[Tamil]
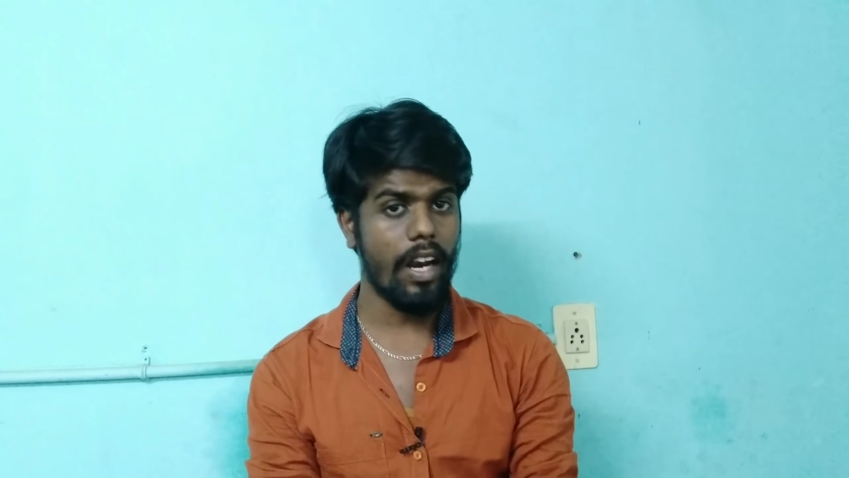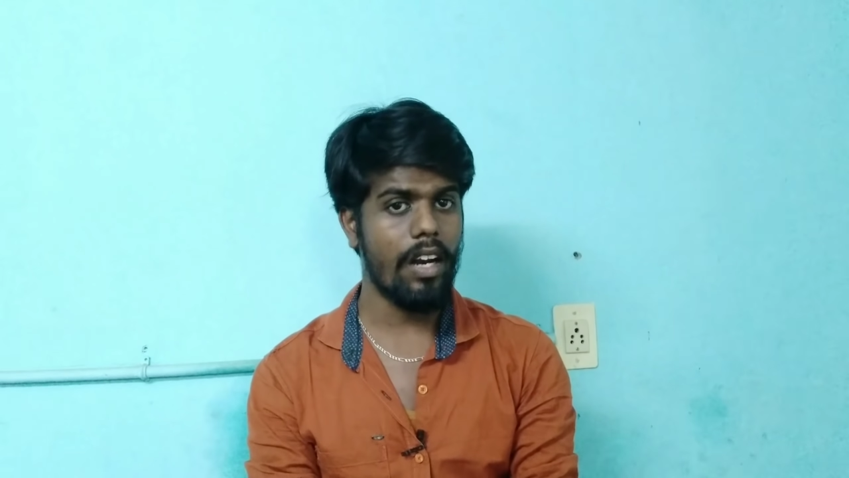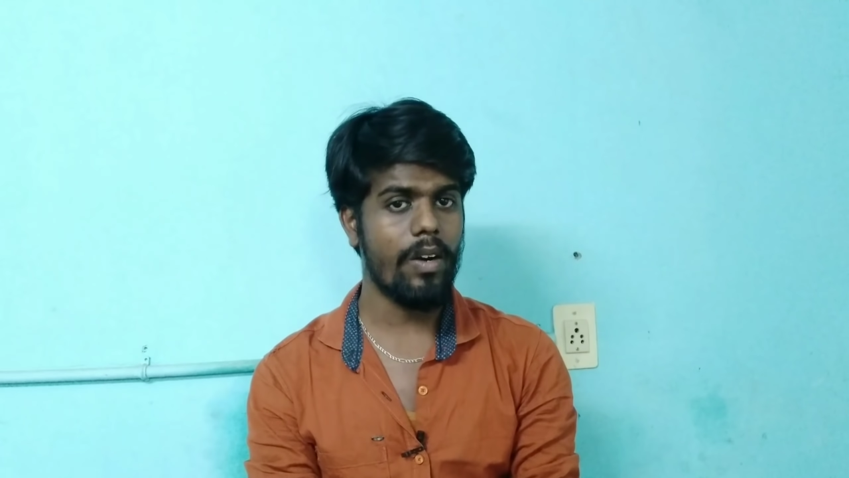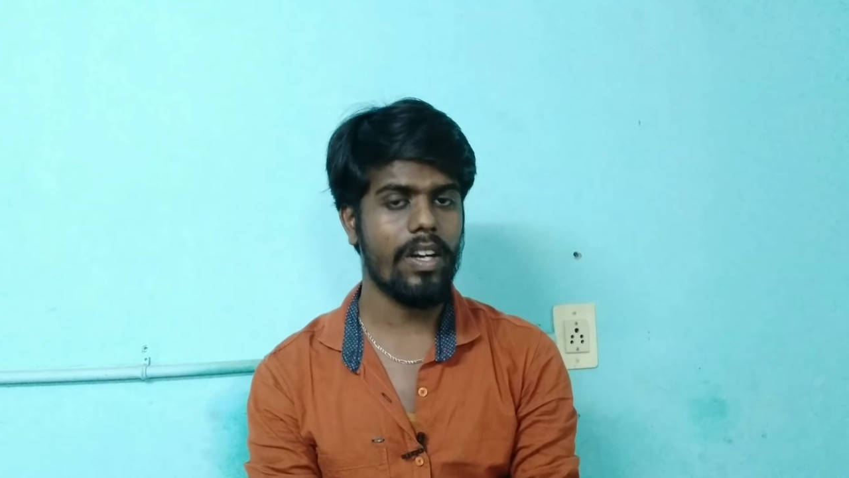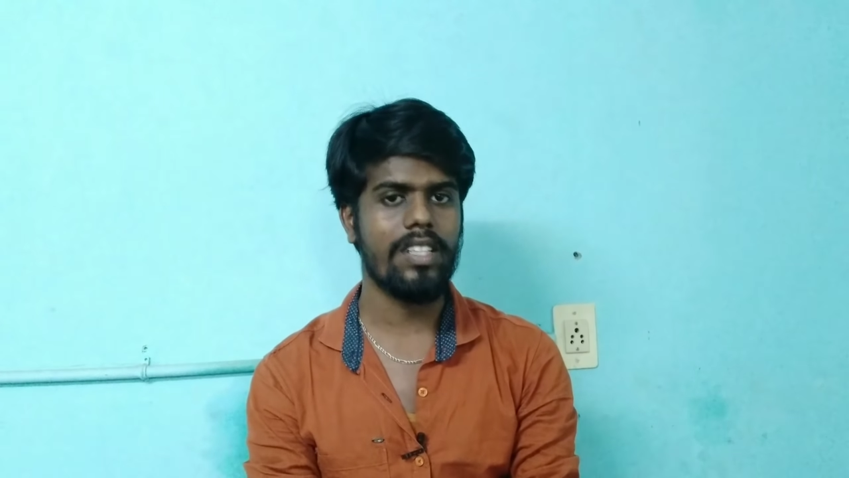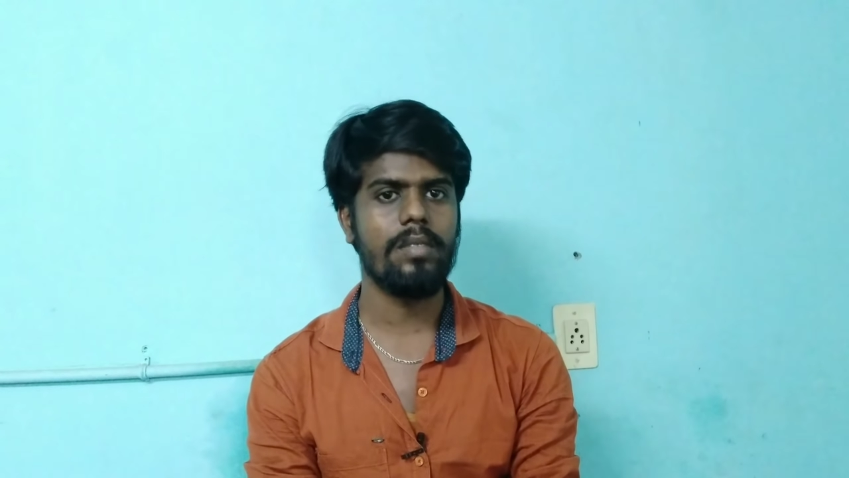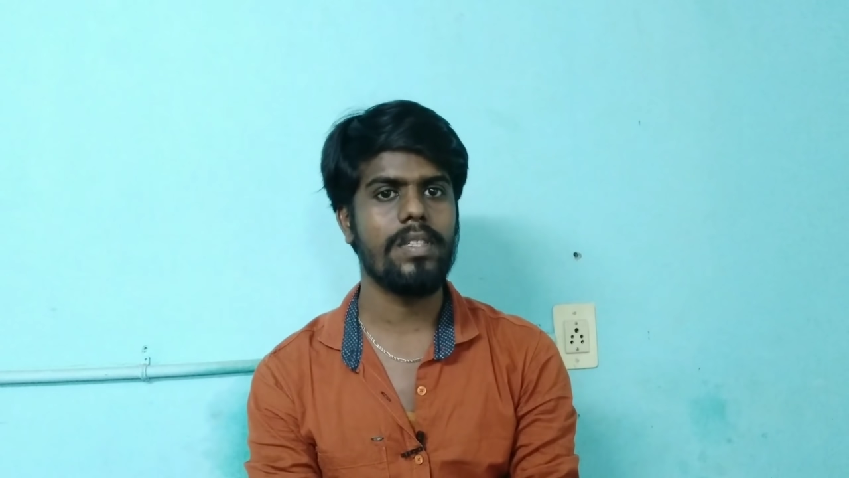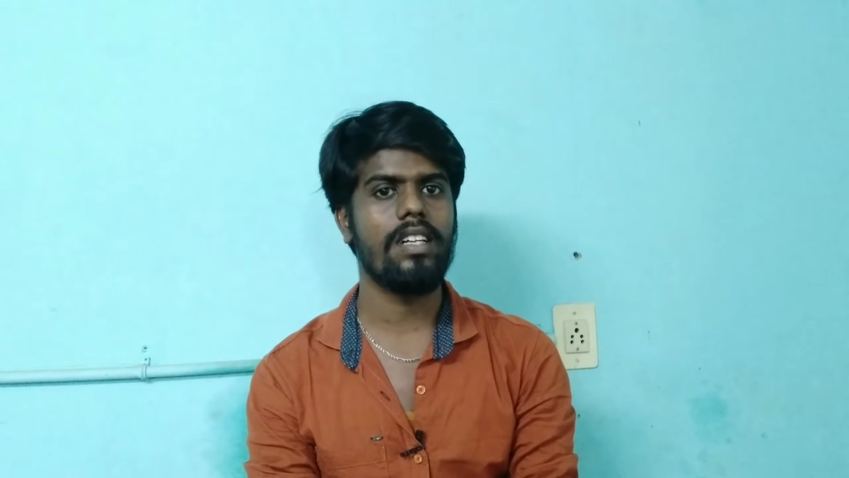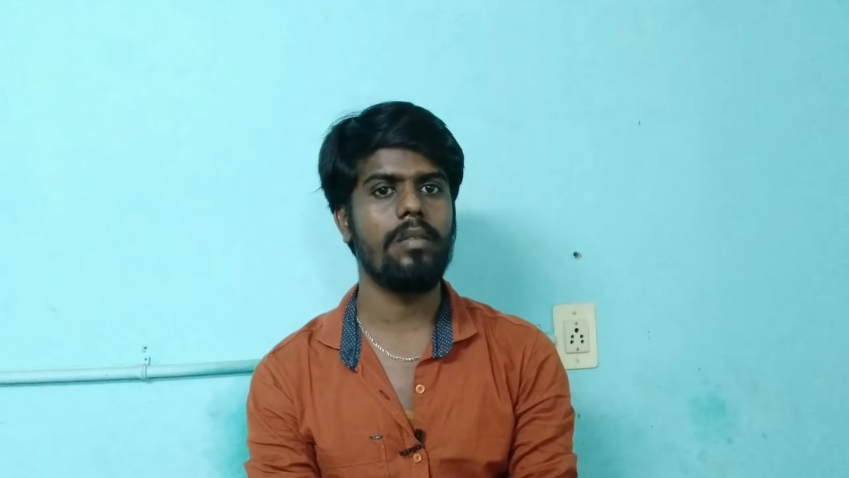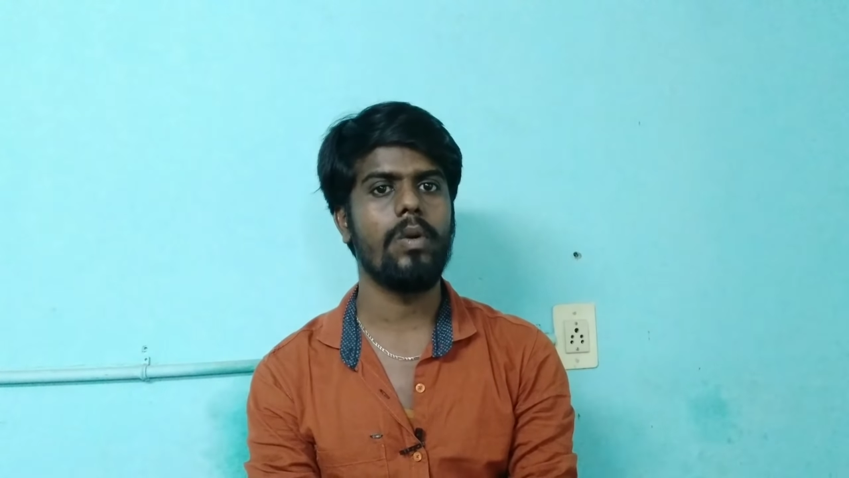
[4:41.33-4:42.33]
என்னோட
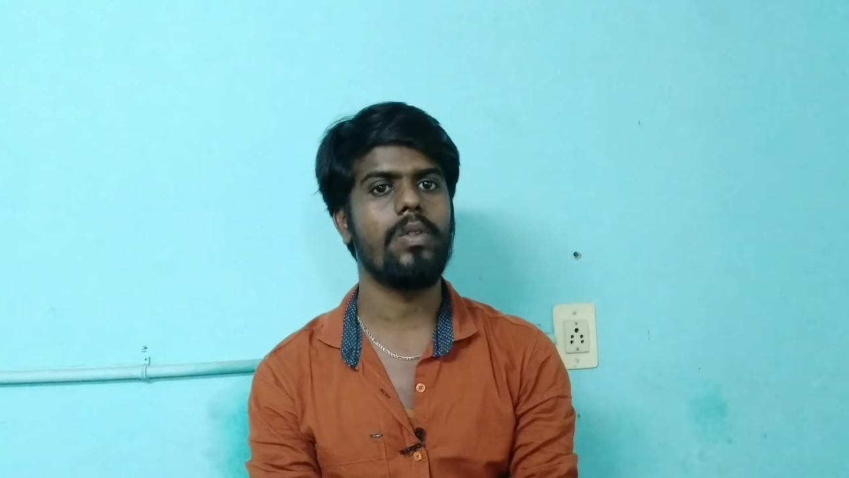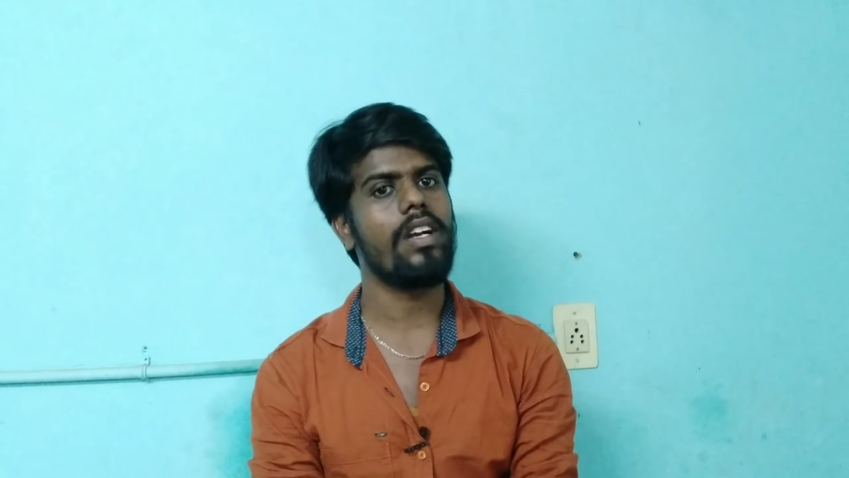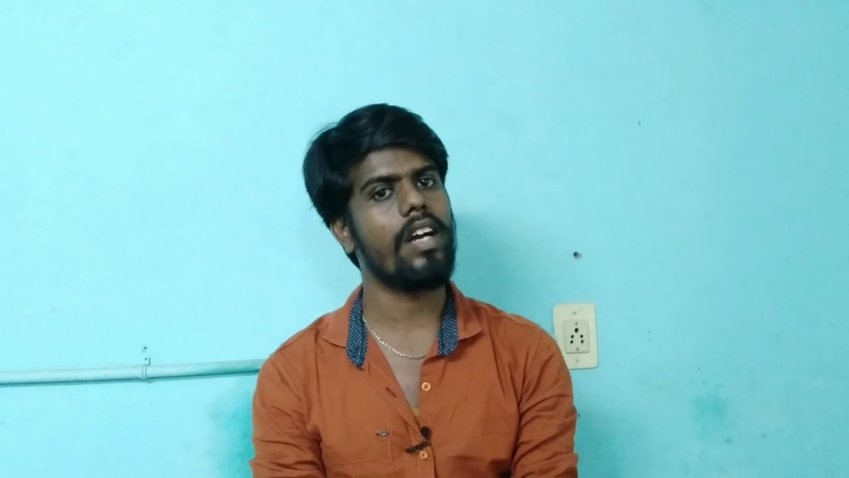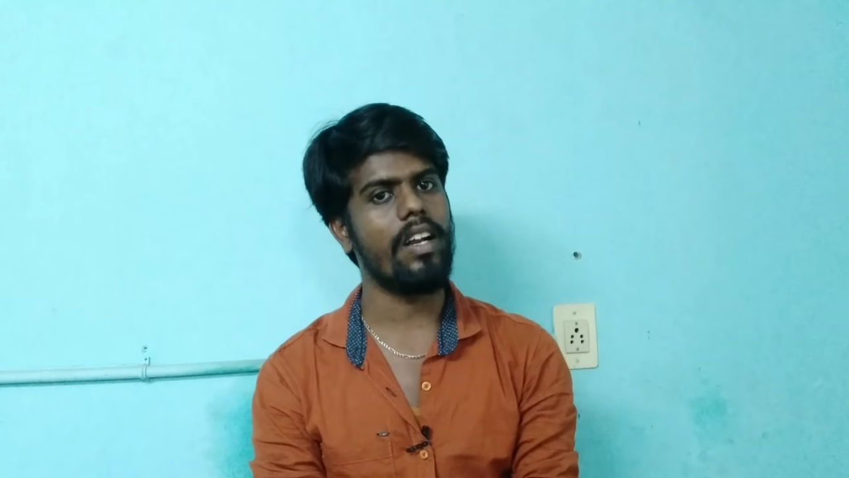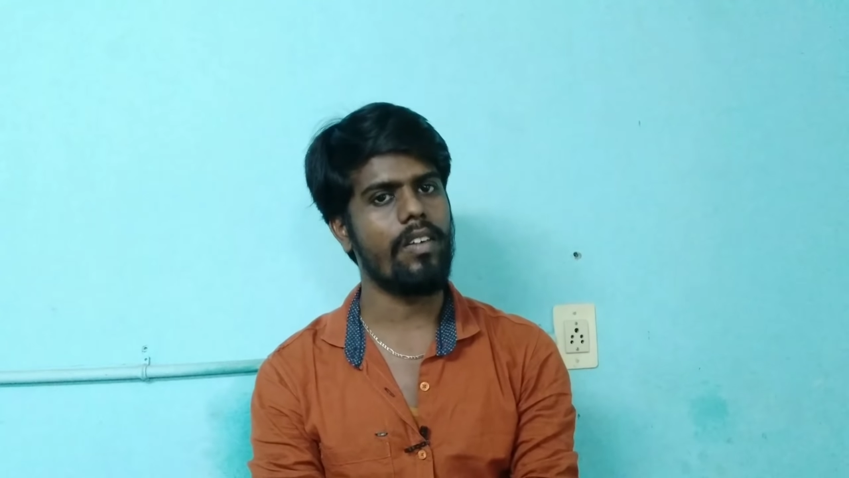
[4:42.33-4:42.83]
கஸ்டமர்ஸ் அதை பொறுத்துல